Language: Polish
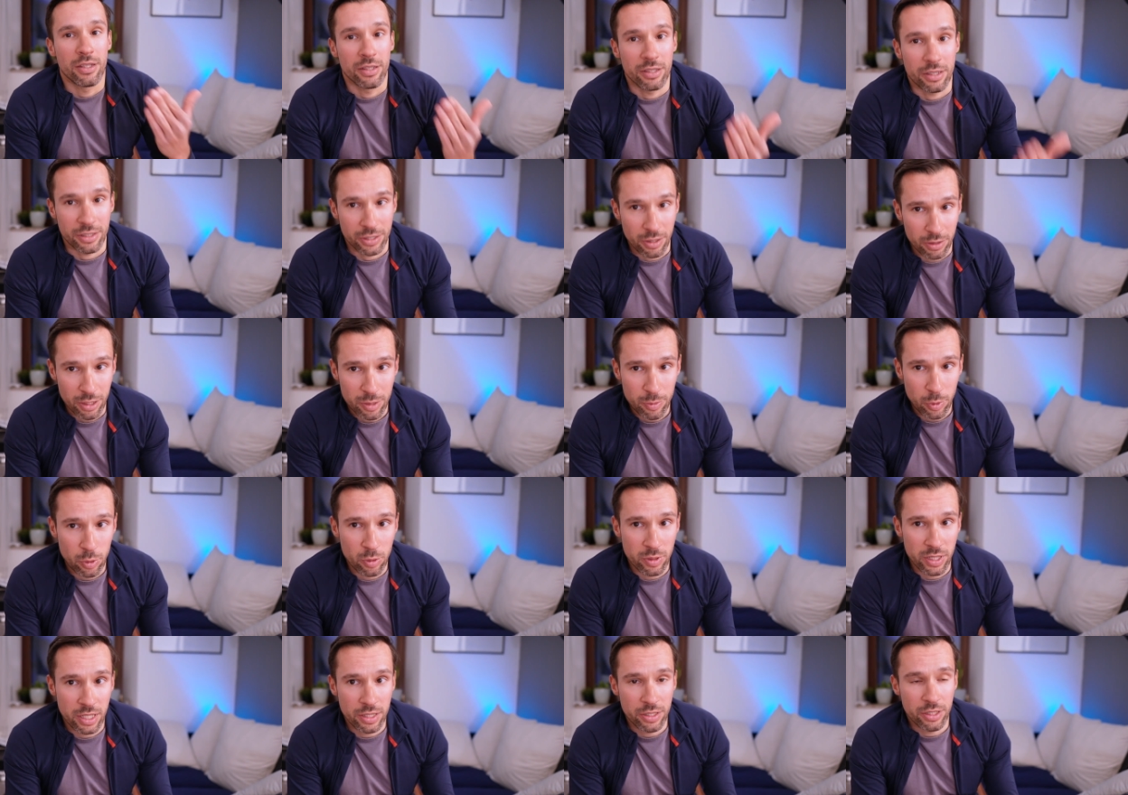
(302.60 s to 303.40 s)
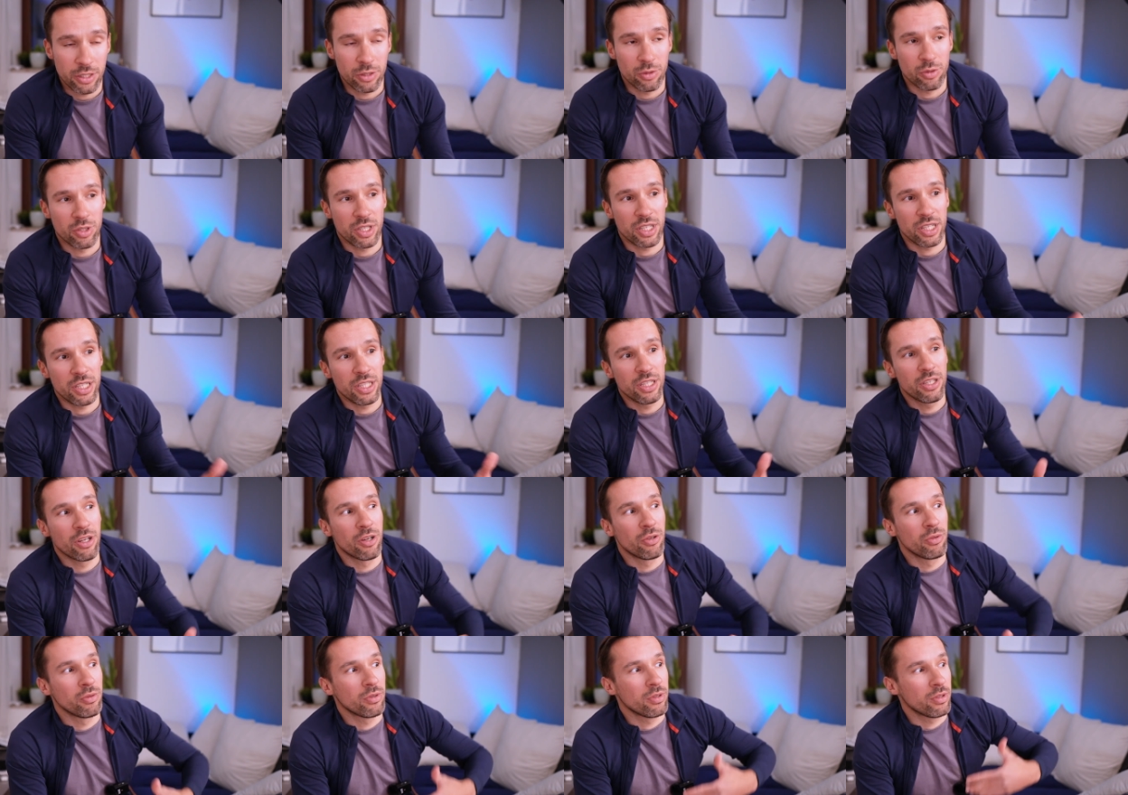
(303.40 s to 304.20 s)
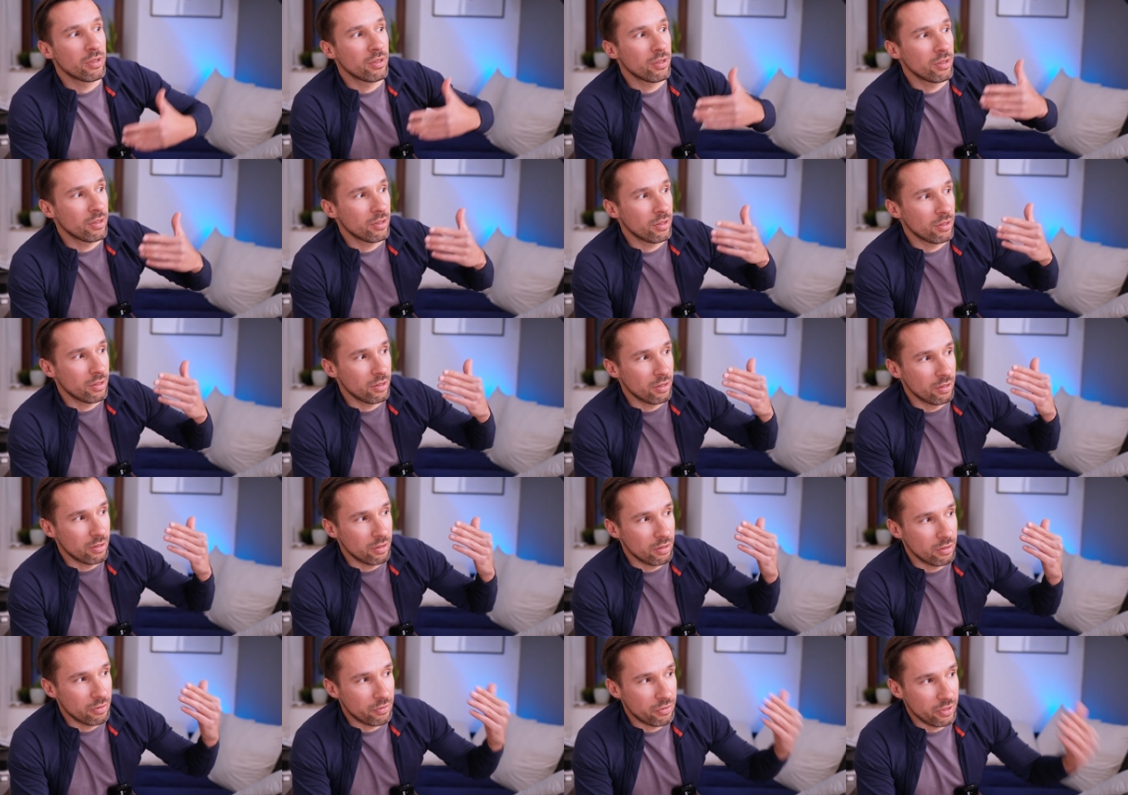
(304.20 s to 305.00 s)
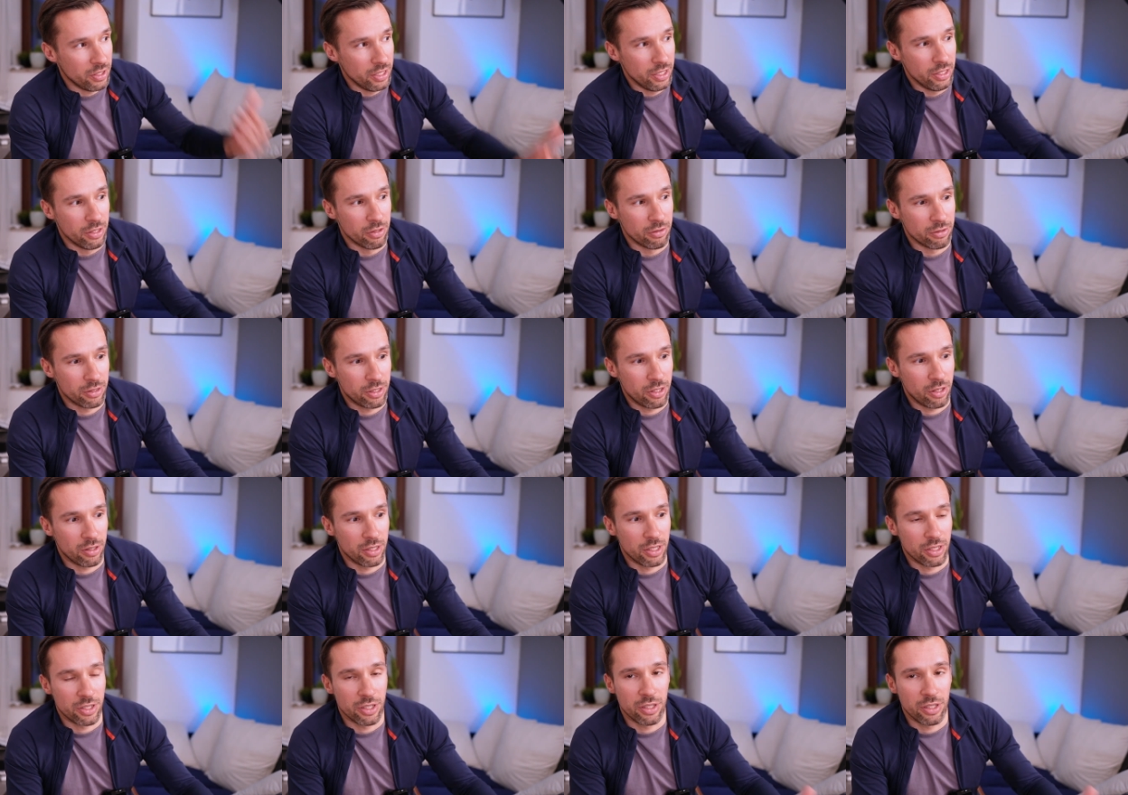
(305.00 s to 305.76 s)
Są też producenci, którzy idą w inną stronę,